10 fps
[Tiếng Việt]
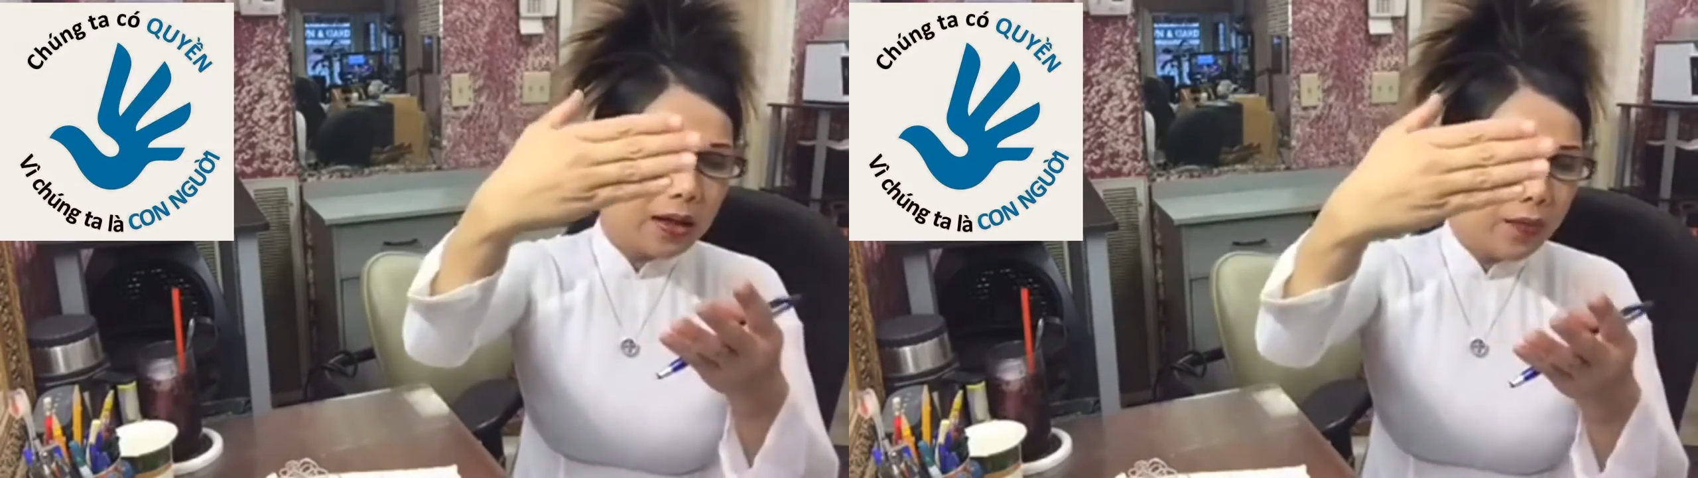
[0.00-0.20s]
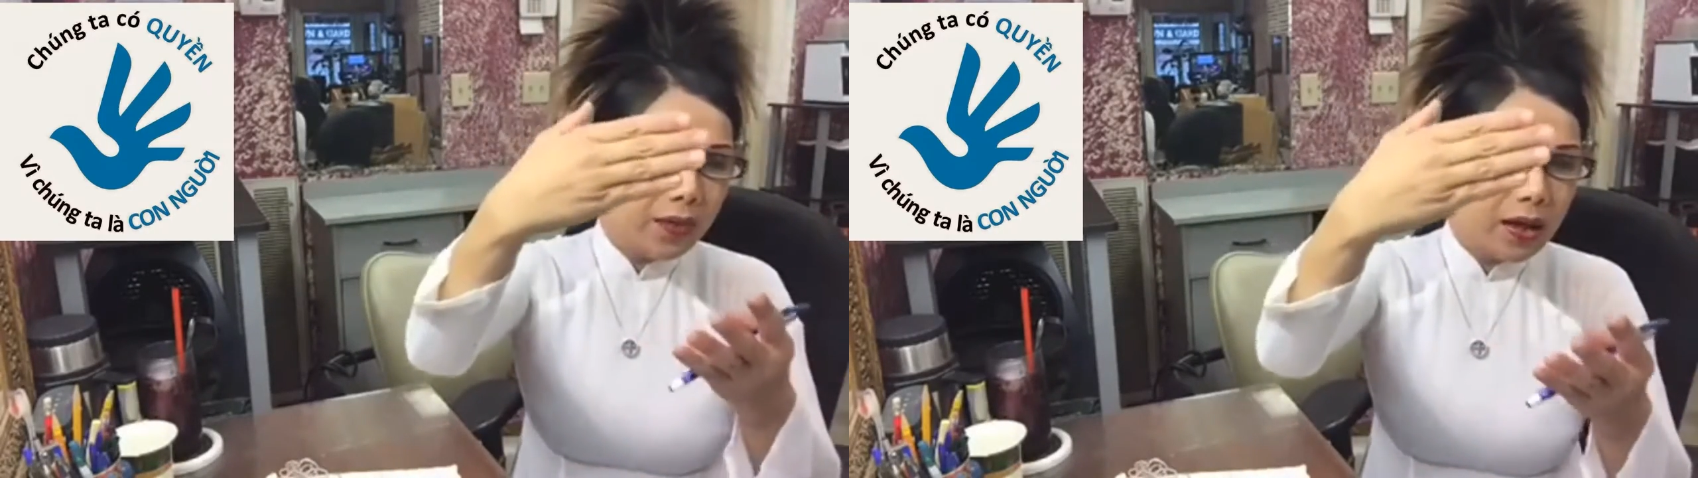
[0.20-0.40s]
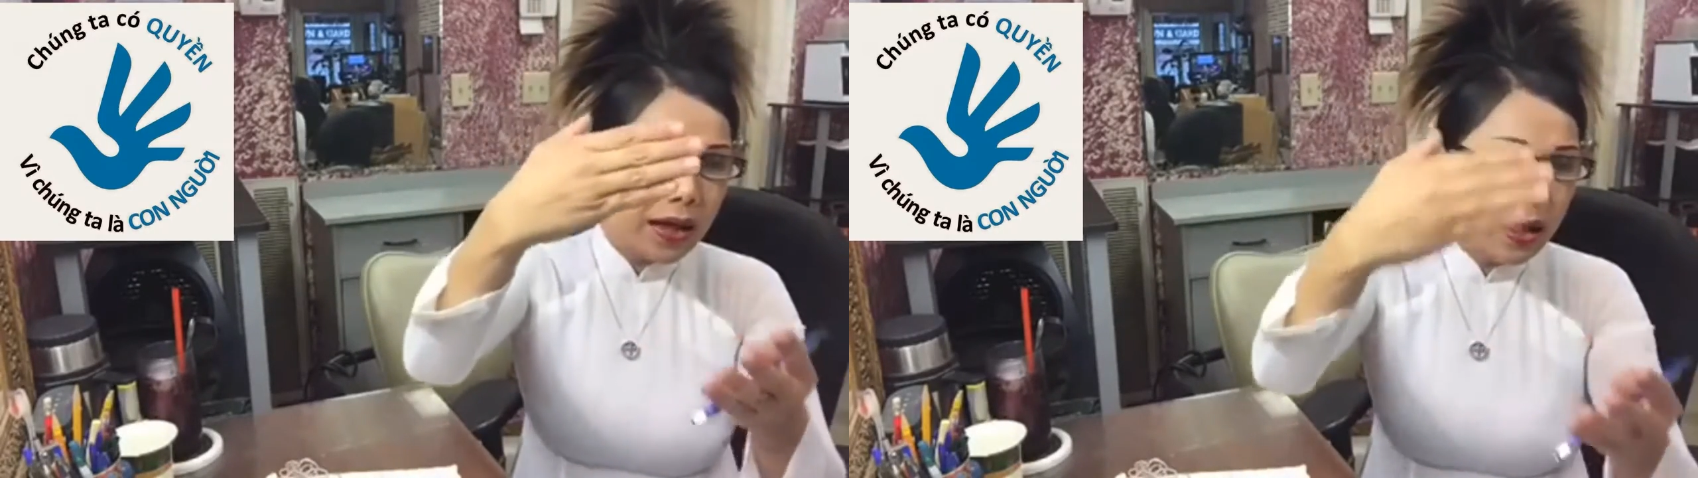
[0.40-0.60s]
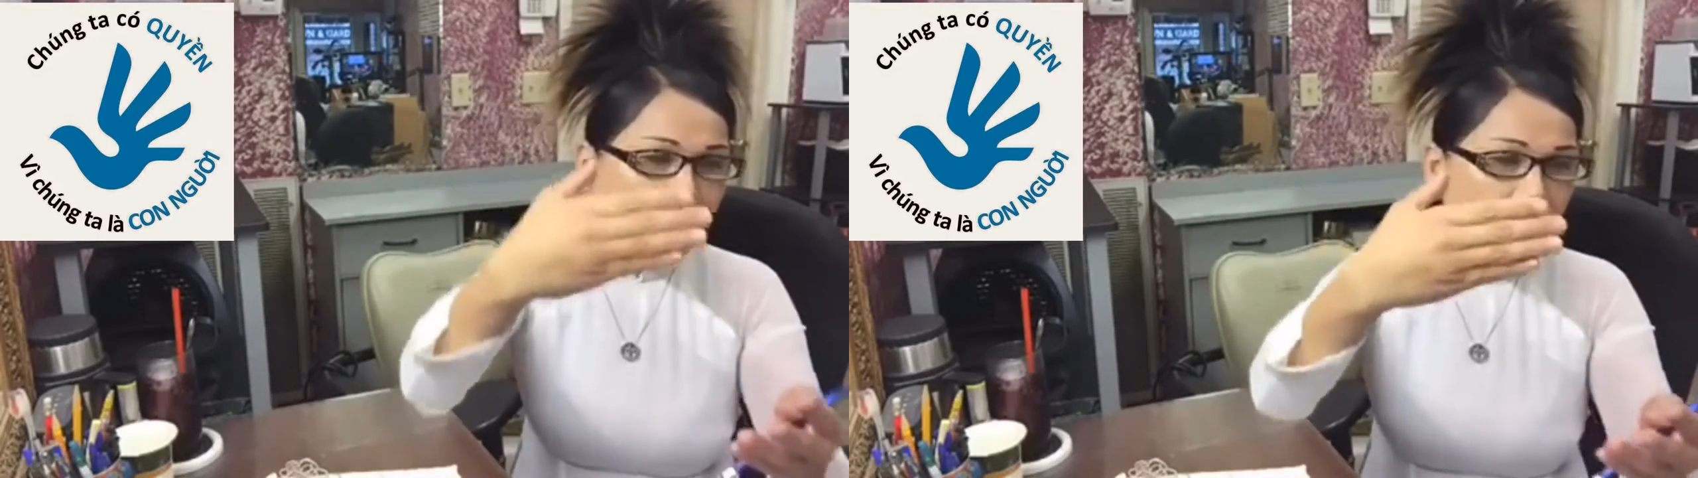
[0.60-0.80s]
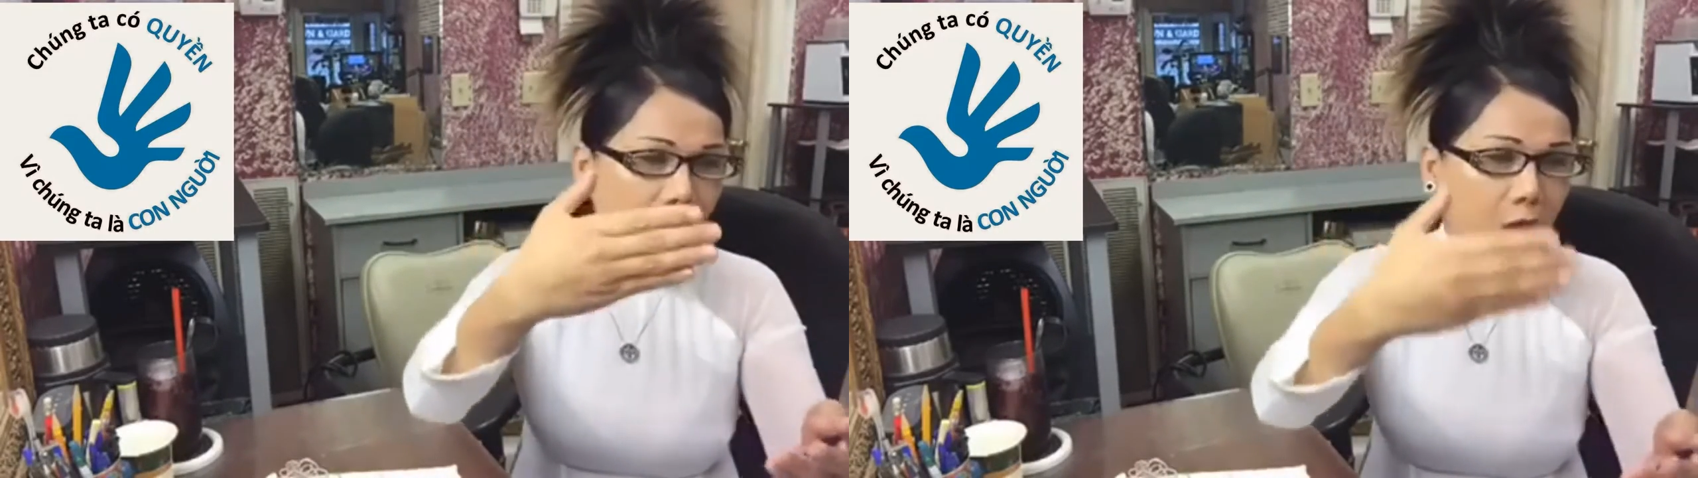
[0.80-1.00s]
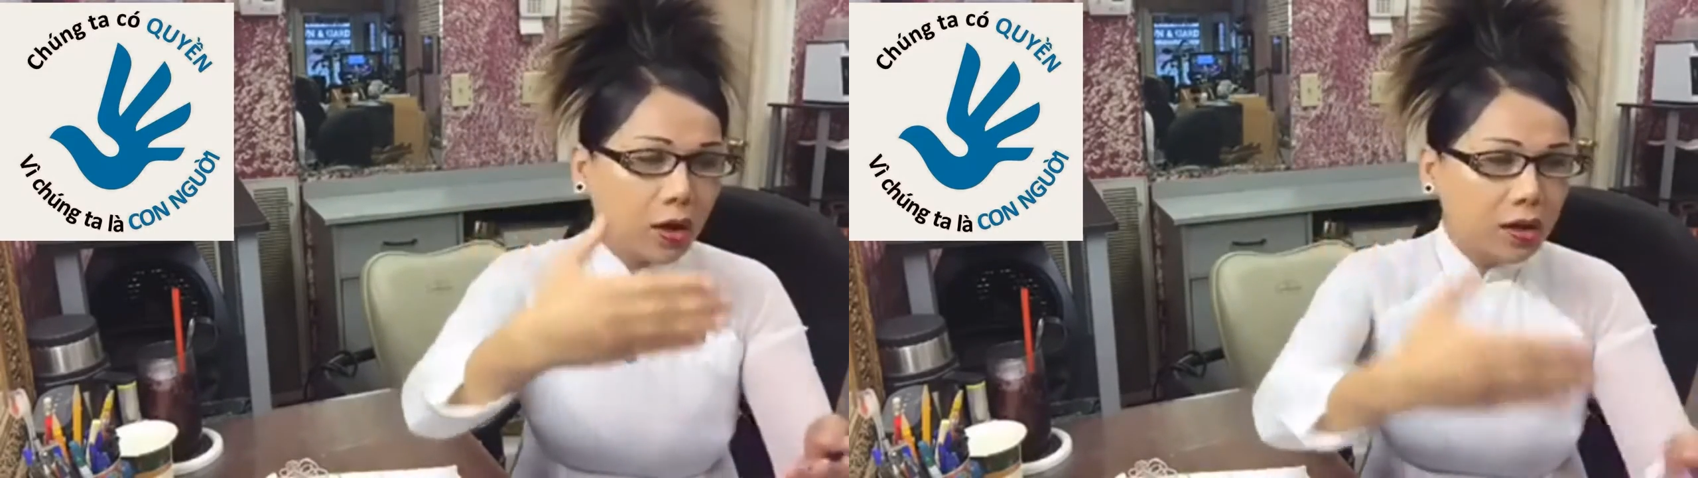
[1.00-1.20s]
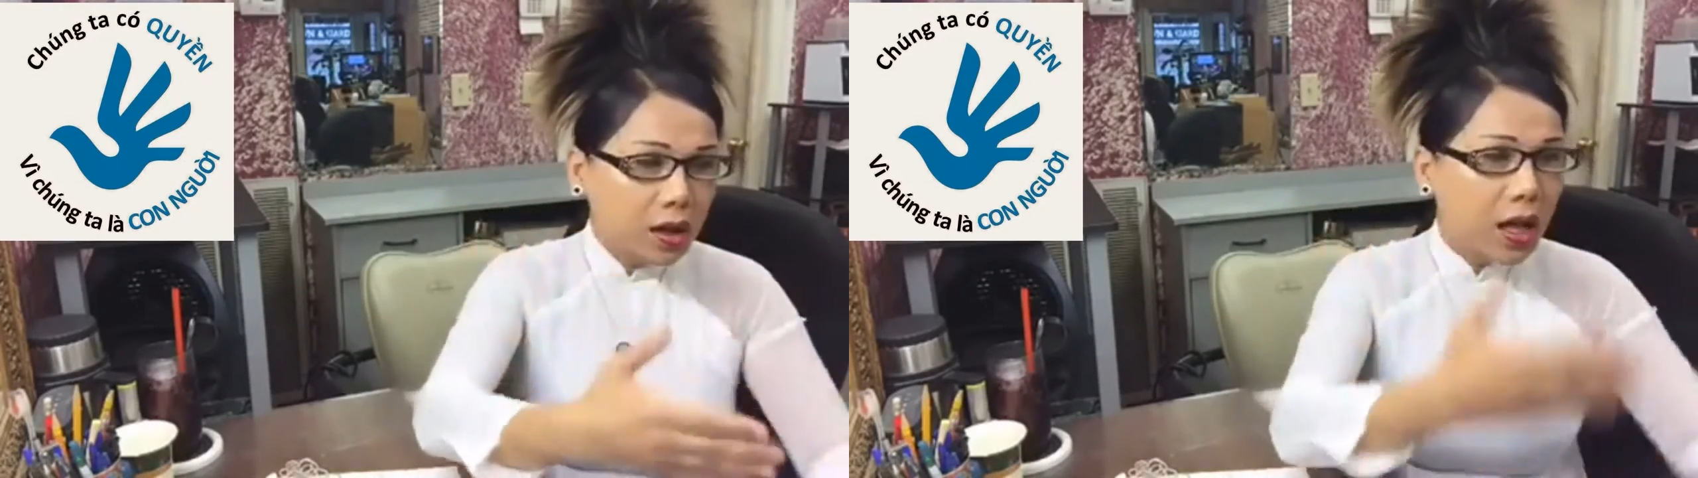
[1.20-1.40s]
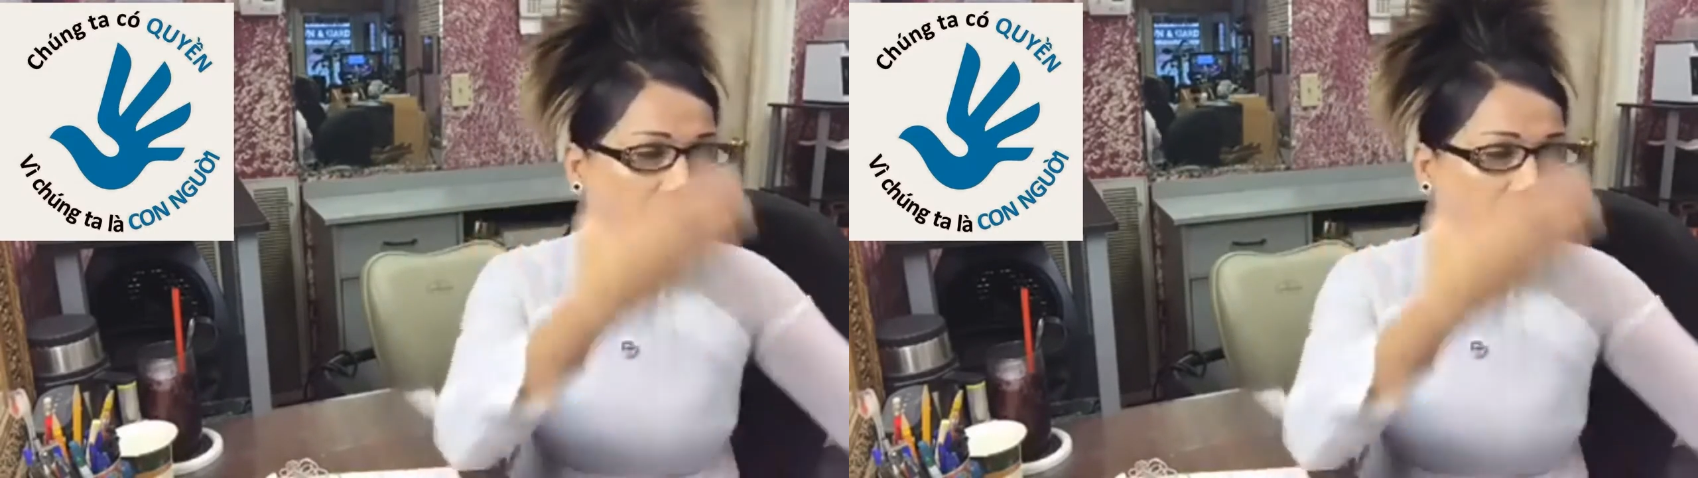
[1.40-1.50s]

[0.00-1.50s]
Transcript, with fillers: trong những cái vấn đề là lon nước